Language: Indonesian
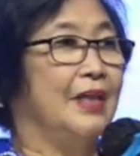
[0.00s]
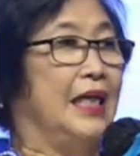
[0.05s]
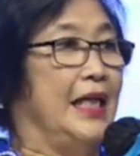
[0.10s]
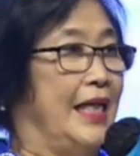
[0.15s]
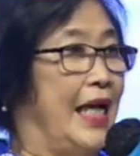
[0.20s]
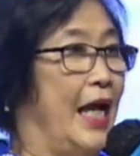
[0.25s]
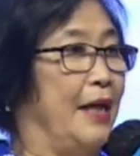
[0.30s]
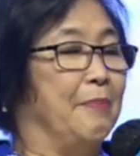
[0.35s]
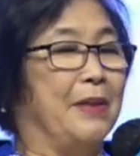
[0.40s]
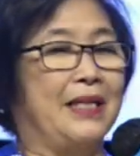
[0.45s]

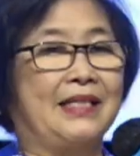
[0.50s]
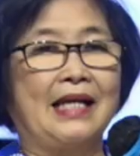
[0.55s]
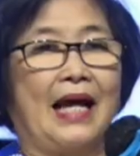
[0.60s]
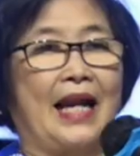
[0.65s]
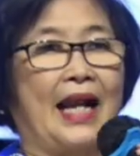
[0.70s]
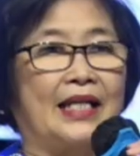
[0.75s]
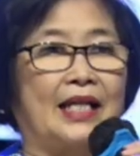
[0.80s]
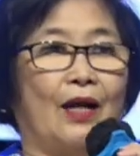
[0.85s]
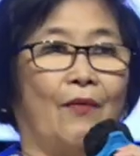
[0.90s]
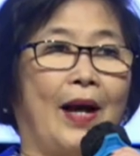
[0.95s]
Dan
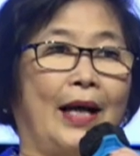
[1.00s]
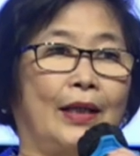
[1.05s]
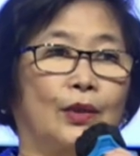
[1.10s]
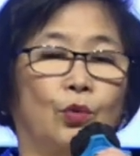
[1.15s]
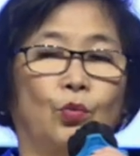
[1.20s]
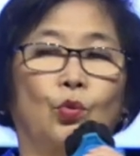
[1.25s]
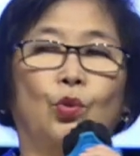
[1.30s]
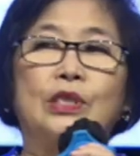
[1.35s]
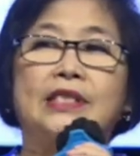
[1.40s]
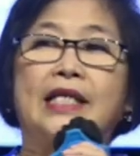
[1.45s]
berjalannya
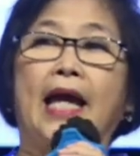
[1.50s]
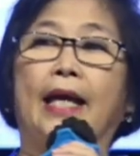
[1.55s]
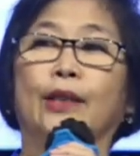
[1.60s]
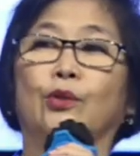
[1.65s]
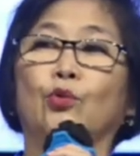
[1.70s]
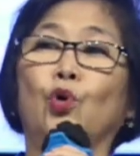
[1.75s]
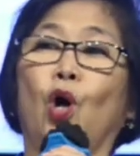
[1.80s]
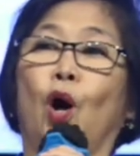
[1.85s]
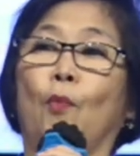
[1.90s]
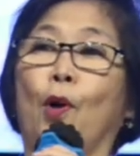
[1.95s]
waktu. Saya
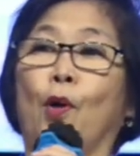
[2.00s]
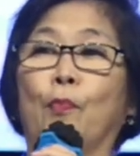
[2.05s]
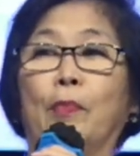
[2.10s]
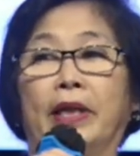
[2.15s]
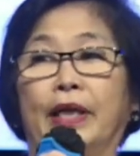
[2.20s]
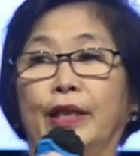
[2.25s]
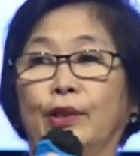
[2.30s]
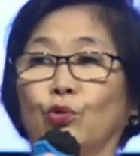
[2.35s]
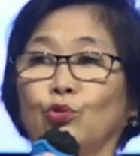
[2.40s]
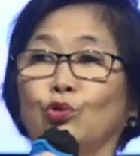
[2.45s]
tuh ngomong
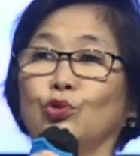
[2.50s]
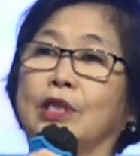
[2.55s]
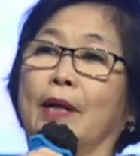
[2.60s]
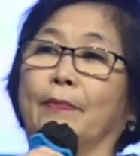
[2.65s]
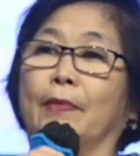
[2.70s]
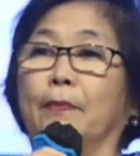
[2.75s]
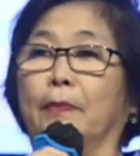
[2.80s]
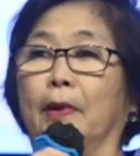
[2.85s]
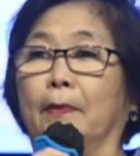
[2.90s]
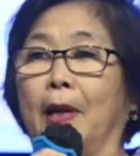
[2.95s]
begitu tuh
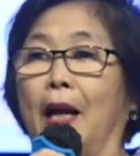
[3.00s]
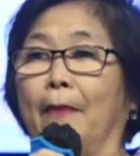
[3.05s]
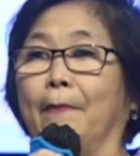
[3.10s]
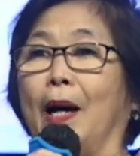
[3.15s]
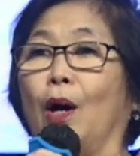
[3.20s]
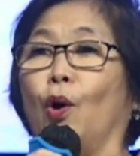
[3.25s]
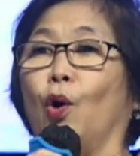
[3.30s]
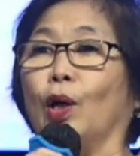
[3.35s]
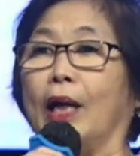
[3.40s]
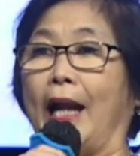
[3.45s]
sama
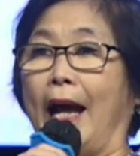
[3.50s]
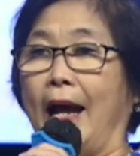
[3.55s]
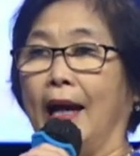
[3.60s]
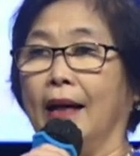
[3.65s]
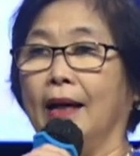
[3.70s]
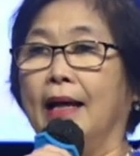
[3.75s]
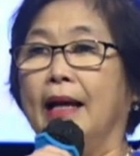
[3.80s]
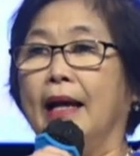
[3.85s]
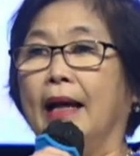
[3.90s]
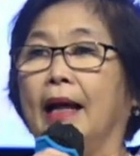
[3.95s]
beberapa
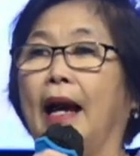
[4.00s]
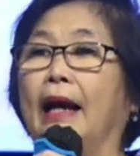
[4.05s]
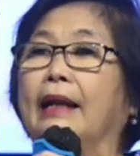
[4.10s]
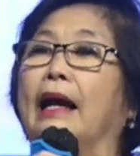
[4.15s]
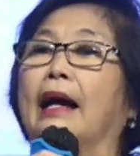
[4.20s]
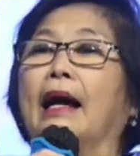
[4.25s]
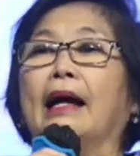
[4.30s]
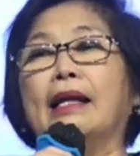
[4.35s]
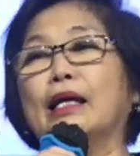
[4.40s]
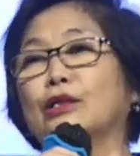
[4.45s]
orang.
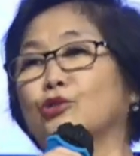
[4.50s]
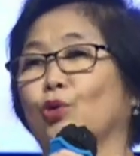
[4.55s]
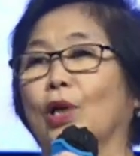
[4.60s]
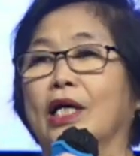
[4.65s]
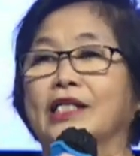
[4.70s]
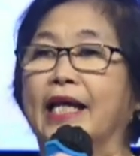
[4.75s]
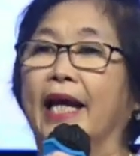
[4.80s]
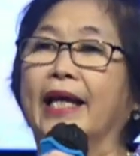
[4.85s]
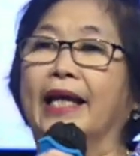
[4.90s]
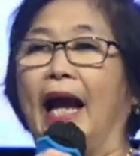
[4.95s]
Kadang-kadang
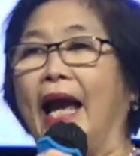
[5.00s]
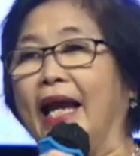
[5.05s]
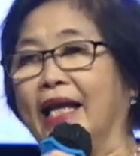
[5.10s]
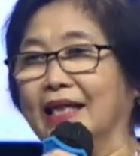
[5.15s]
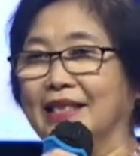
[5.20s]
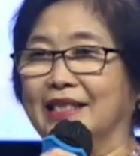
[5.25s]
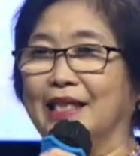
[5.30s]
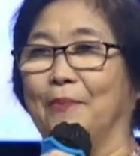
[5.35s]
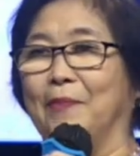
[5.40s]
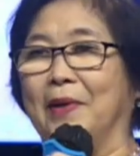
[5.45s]
juga saya nggak
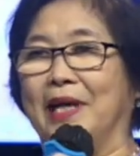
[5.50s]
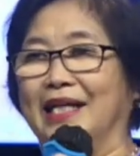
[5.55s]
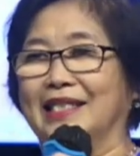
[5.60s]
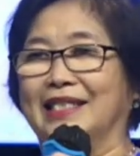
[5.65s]
ingat siapa yang